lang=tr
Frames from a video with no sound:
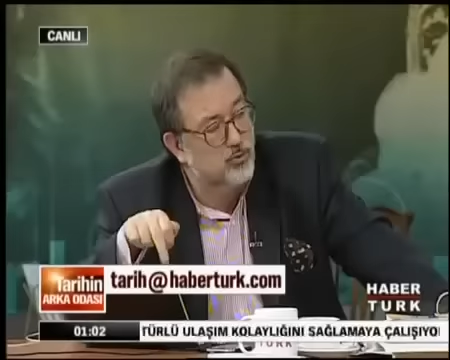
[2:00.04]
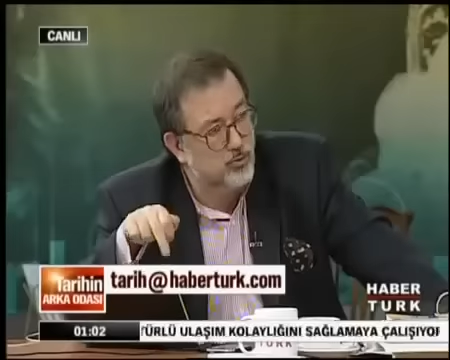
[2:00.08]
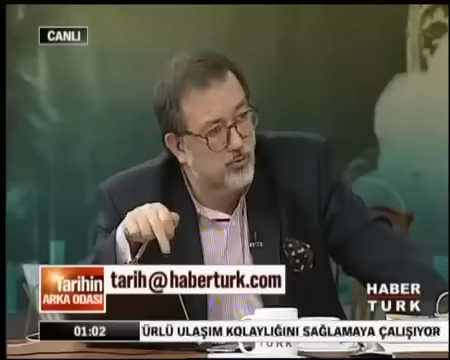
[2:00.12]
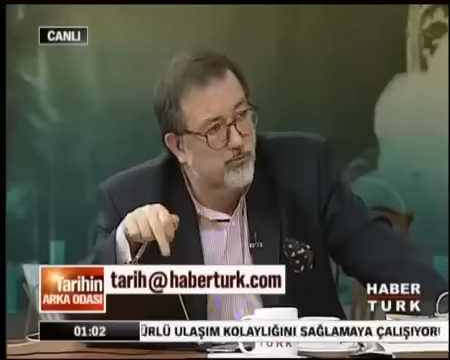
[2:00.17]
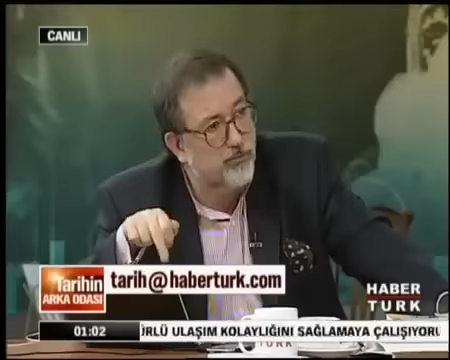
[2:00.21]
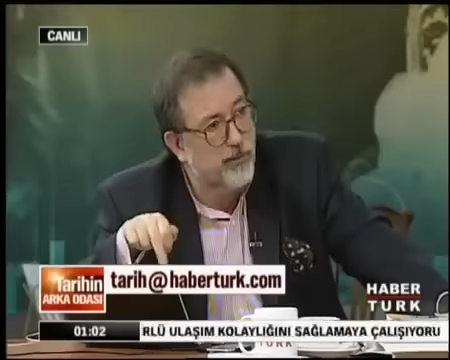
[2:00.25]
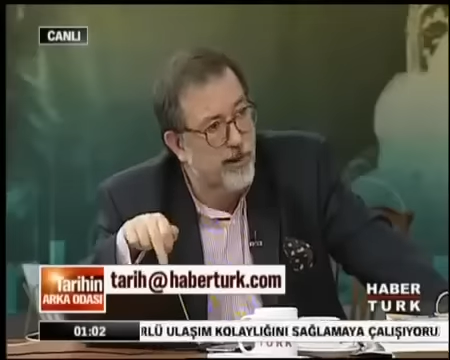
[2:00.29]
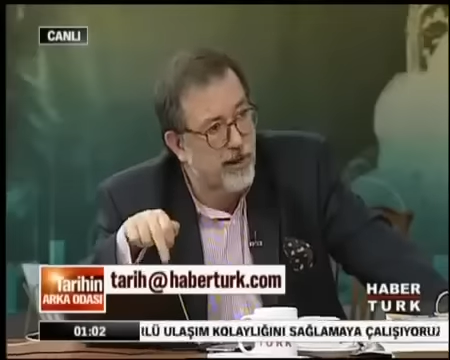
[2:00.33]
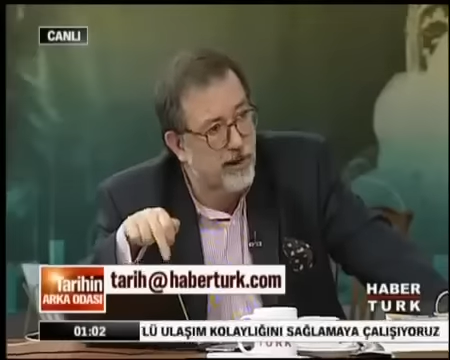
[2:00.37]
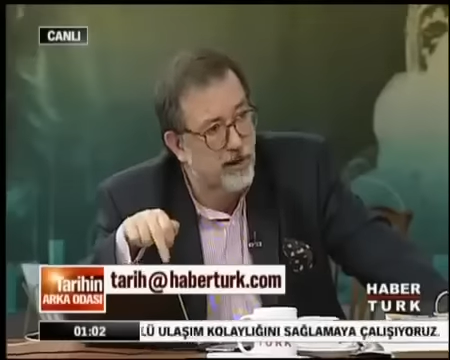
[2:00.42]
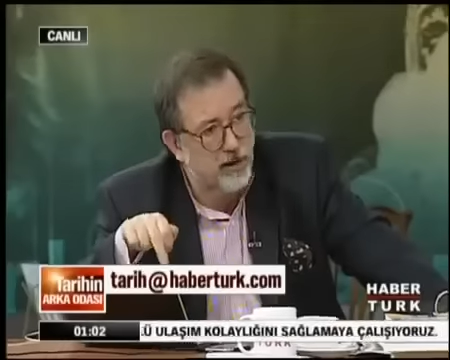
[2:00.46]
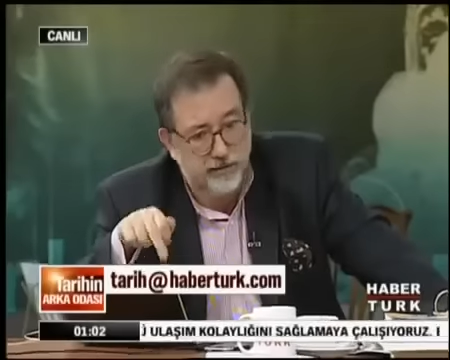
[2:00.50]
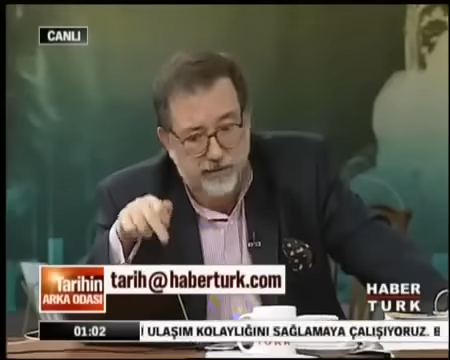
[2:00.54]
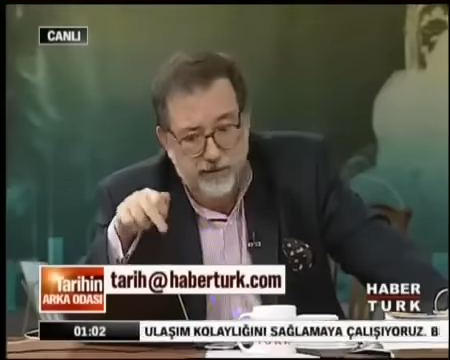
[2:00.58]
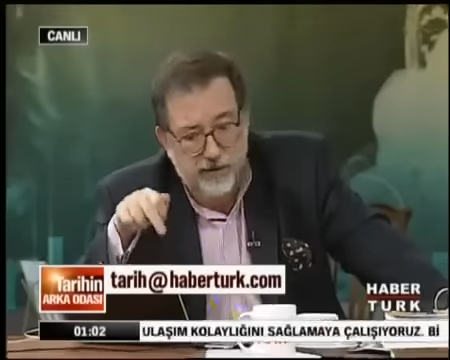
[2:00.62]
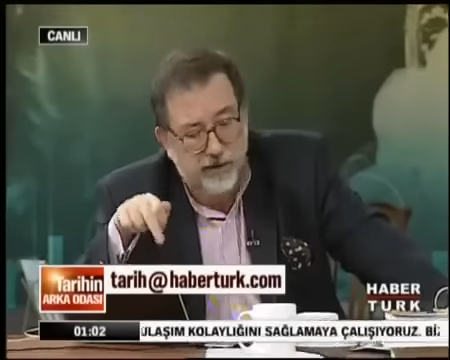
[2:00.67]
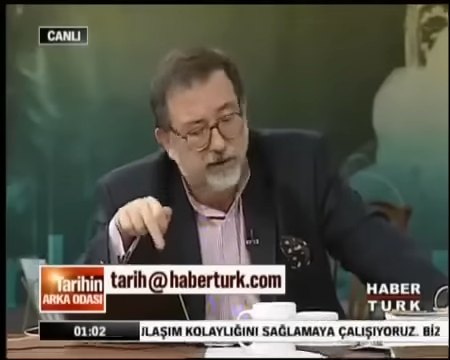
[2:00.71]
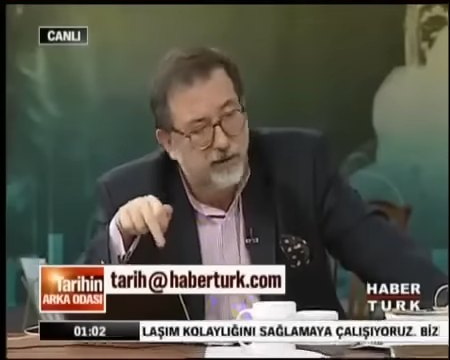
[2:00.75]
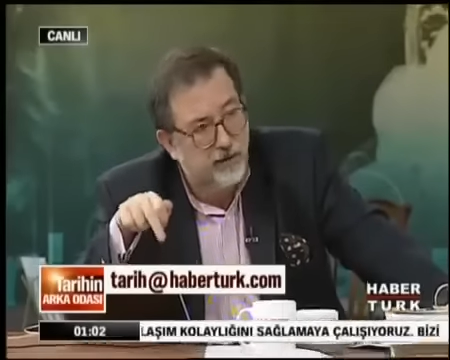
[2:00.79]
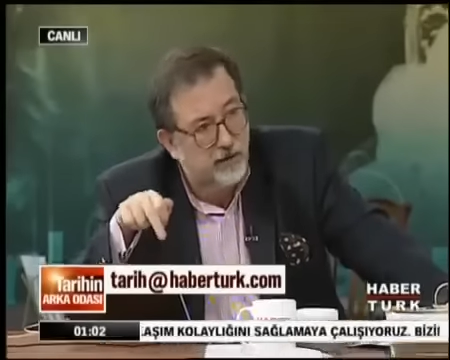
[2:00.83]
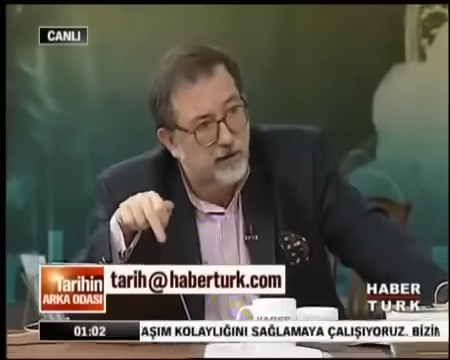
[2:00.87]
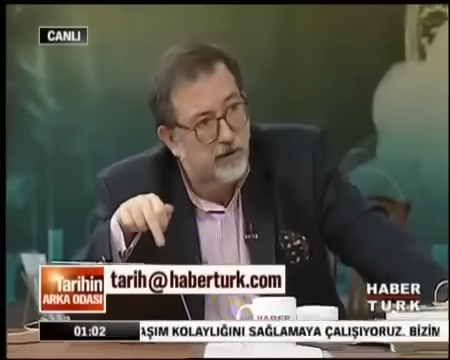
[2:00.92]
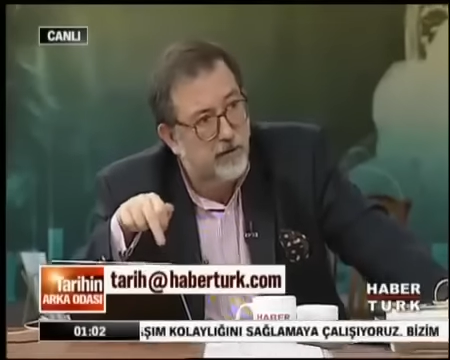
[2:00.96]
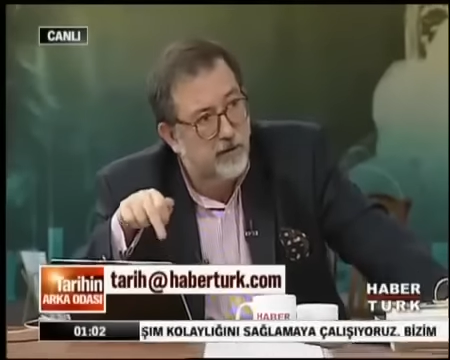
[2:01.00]
Yusuf Bey
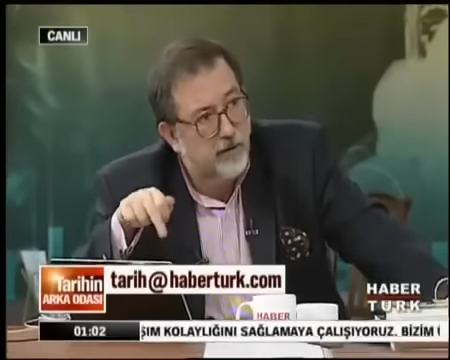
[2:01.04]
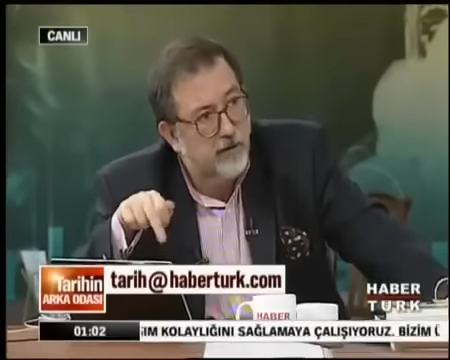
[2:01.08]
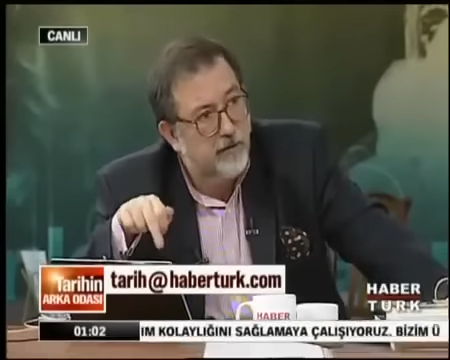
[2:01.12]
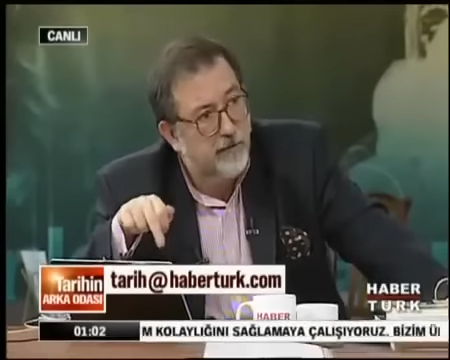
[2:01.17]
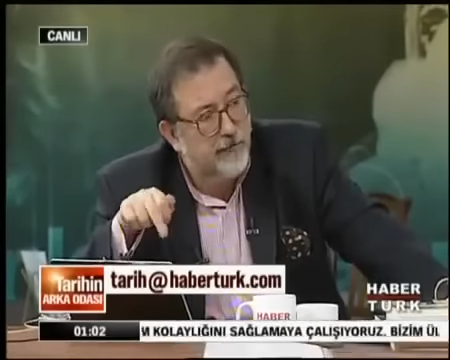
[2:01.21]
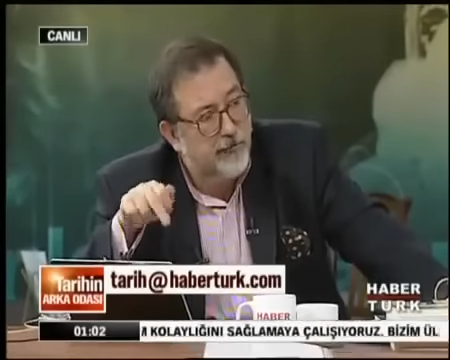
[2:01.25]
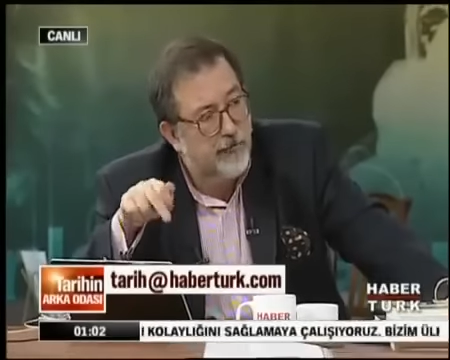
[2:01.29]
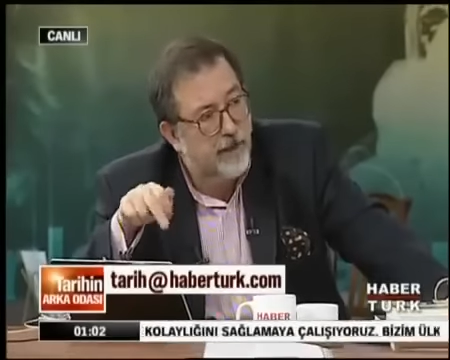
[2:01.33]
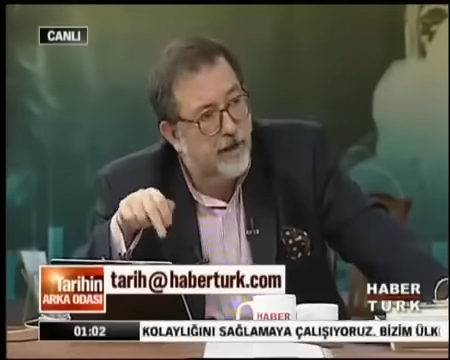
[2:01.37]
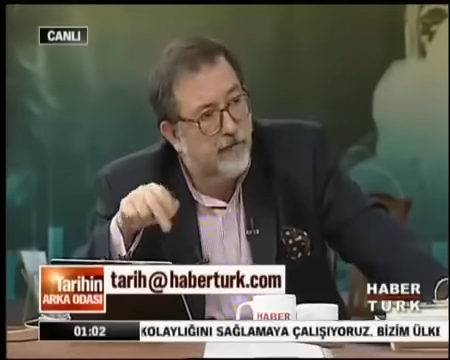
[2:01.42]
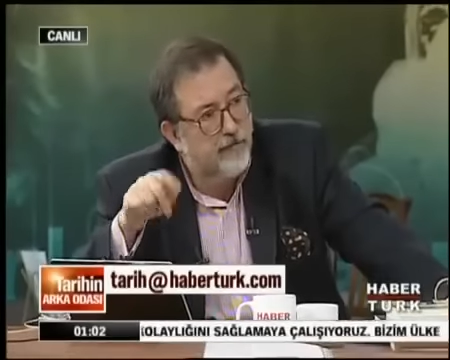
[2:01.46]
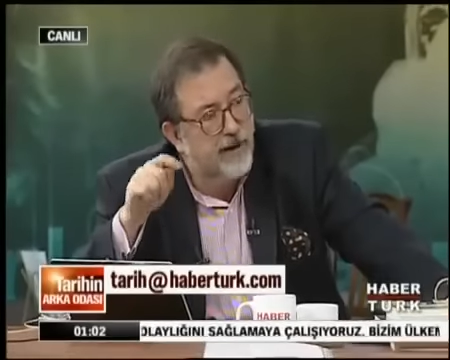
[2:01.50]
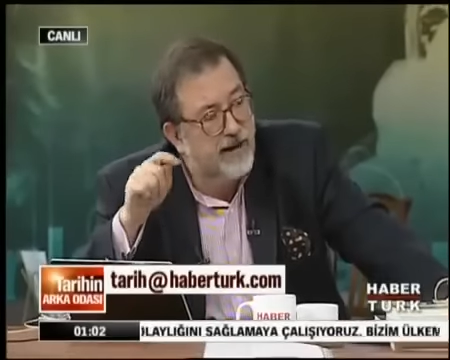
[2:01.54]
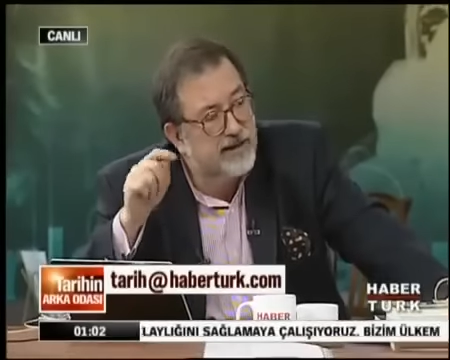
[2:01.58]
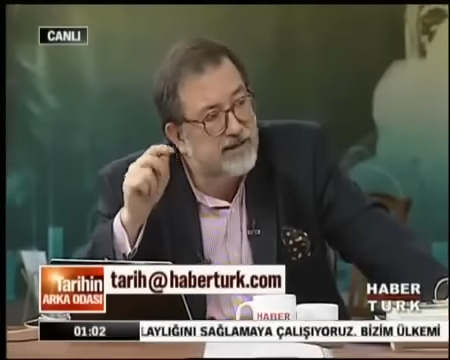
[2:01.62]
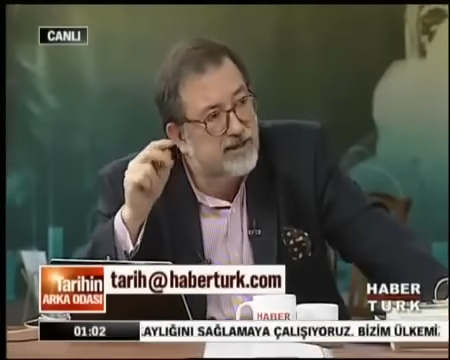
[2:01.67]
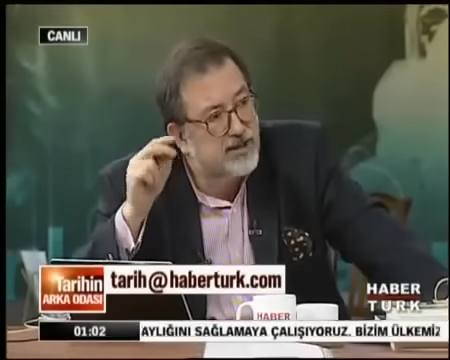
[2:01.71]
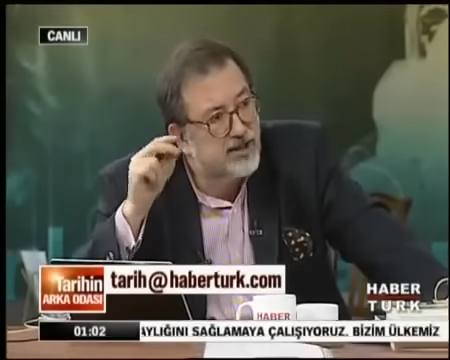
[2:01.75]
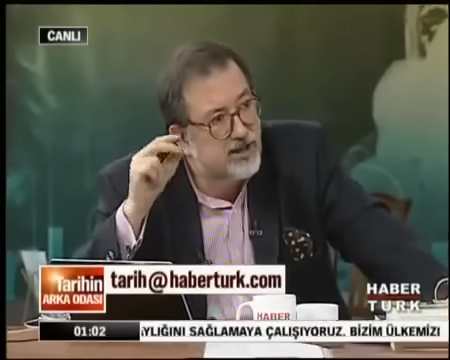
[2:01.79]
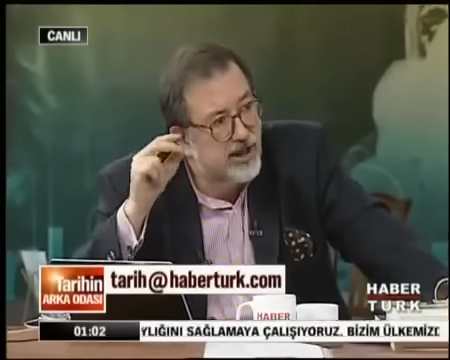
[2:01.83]
gibi e,